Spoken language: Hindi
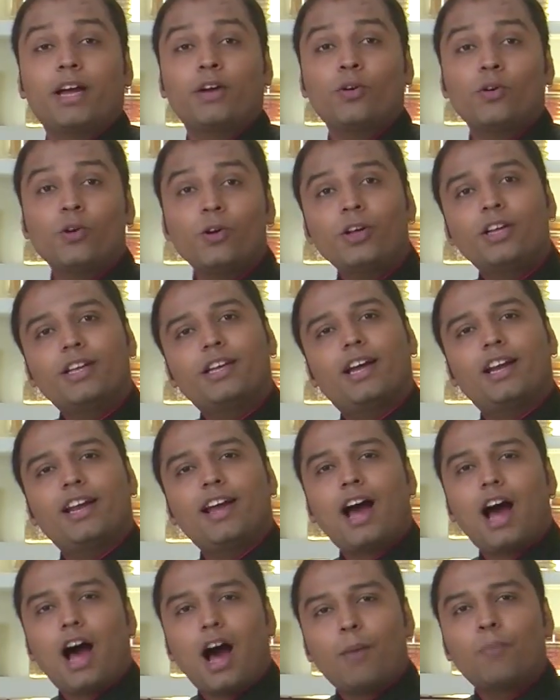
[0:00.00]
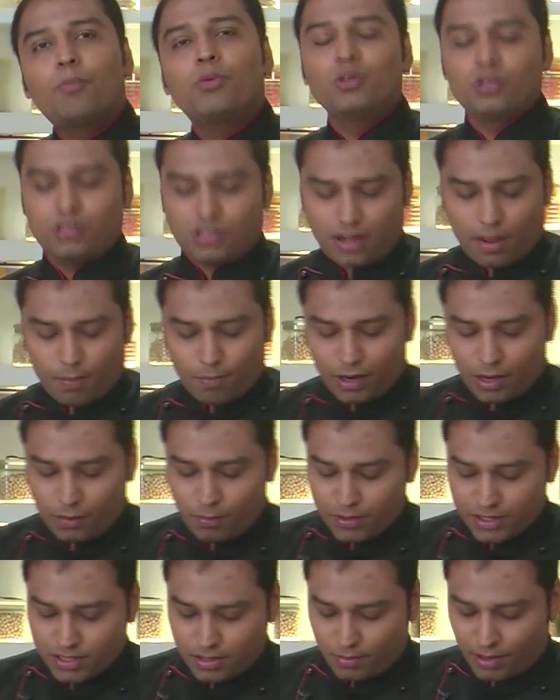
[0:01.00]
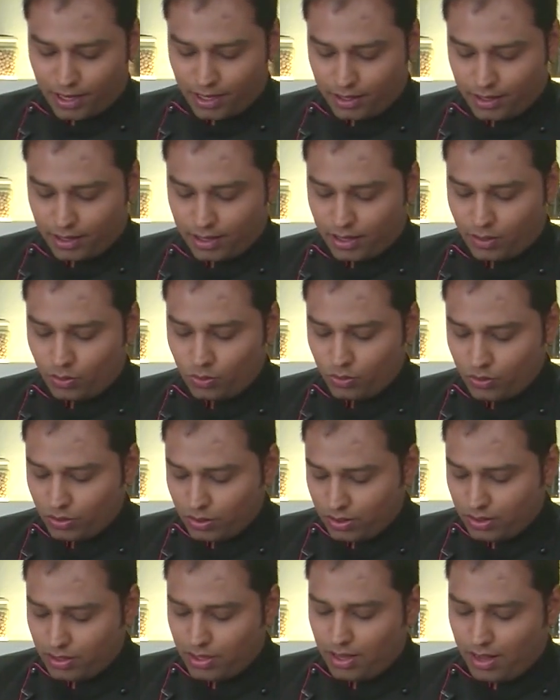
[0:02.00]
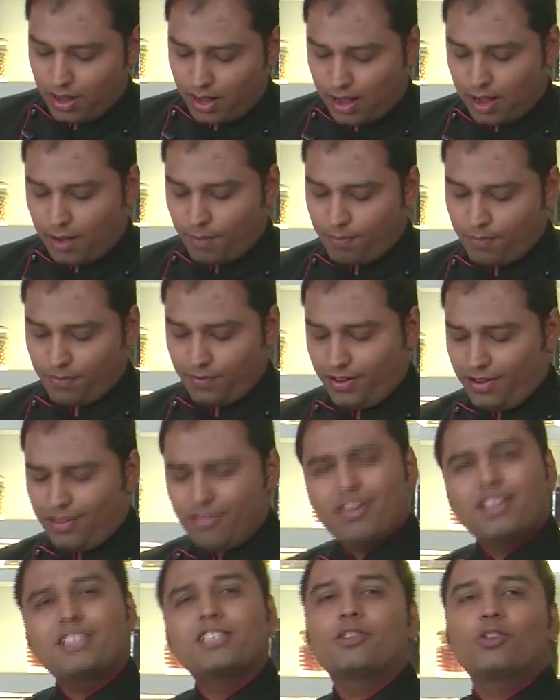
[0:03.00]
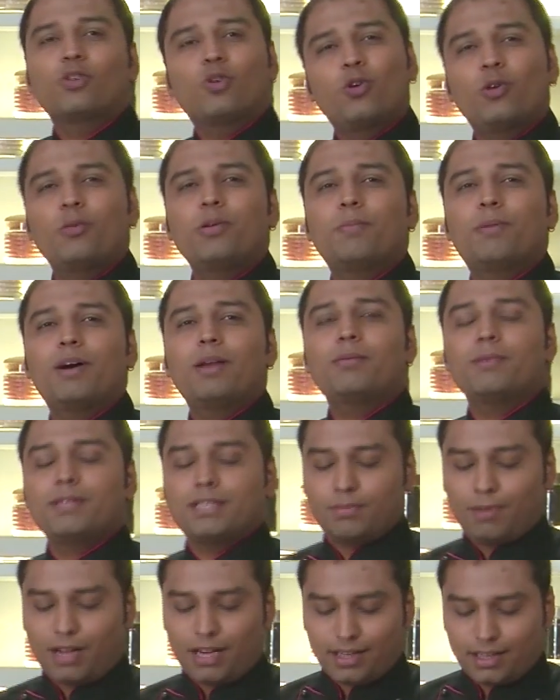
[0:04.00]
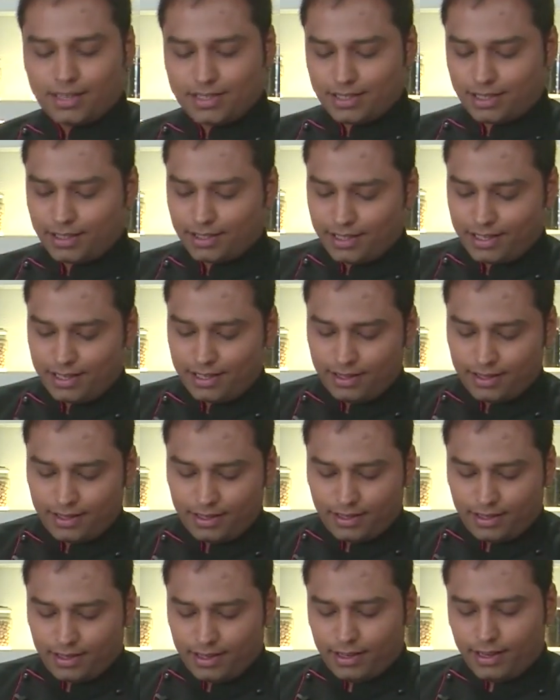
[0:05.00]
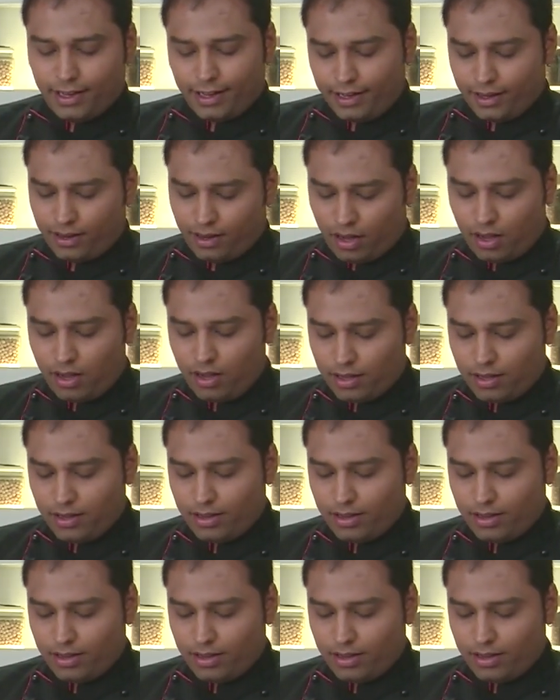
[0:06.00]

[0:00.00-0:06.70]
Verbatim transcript: मैंगो यानी हापूस का पल्प इस्तेमाल कर रहा हूँ आप वैसे तो कोई भी पल्प इस्तेमाल कर सकते हैं लेकिन हाँ